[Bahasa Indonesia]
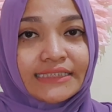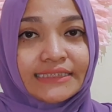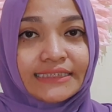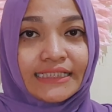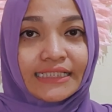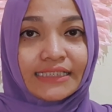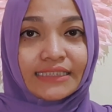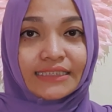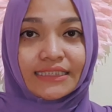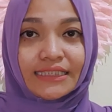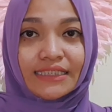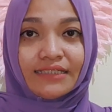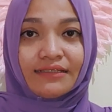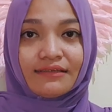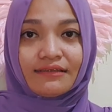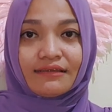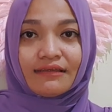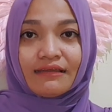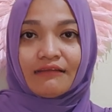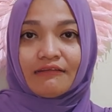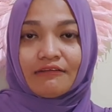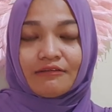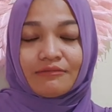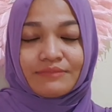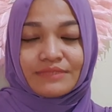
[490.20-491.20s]
cantik
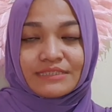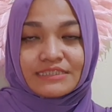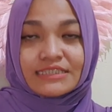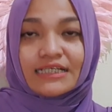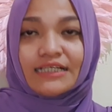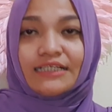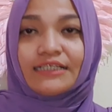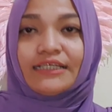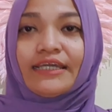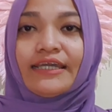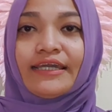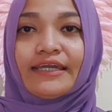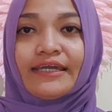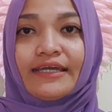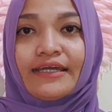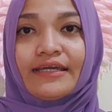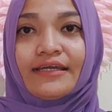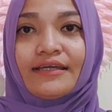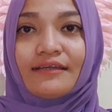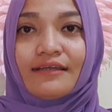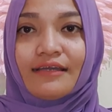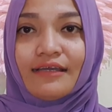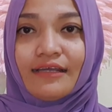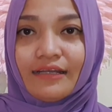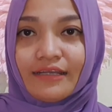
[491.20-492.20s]
kalau
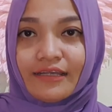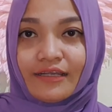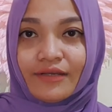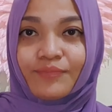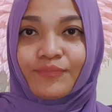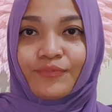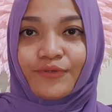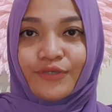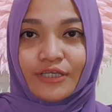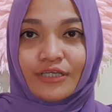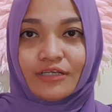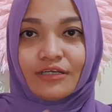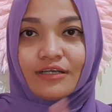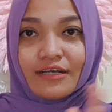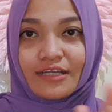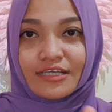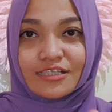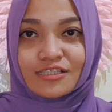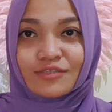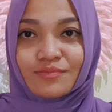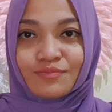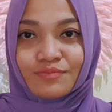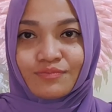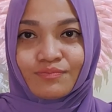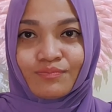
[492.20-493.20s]
misalnya kalian punya
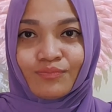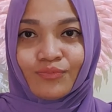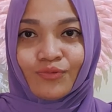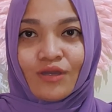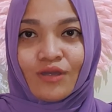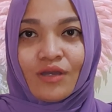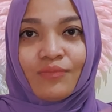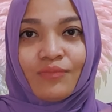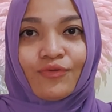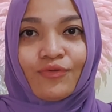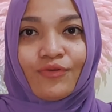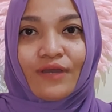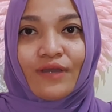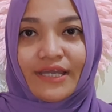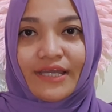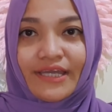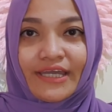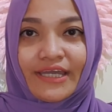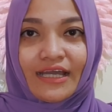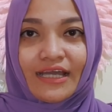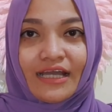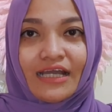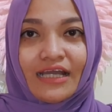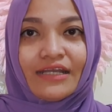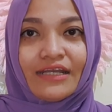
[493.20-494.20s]
dress bunga-bunga
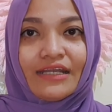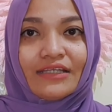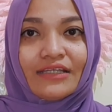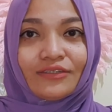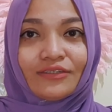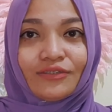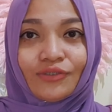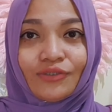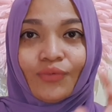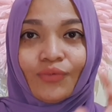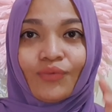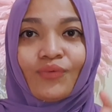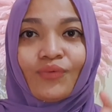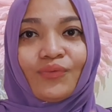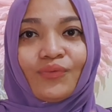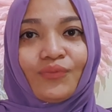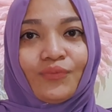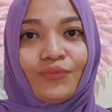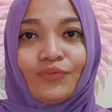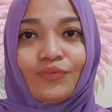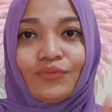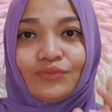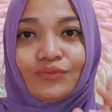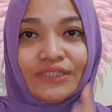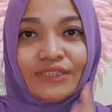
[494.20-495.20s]
yang ada tone
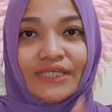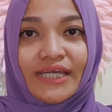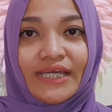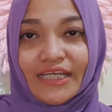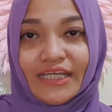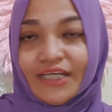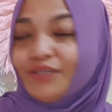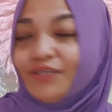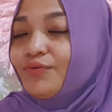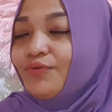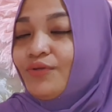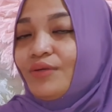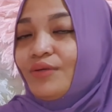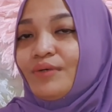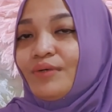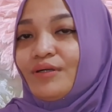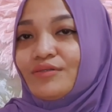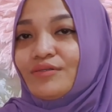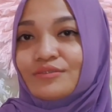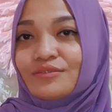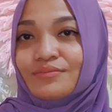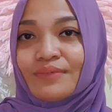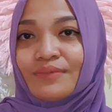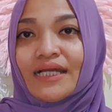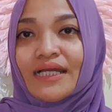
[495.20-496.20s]
ungunya ini juga
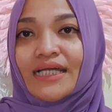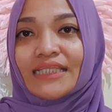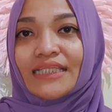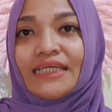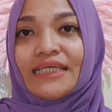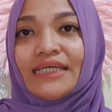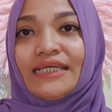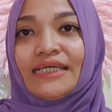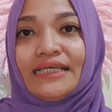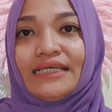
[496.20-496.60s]
bagus banget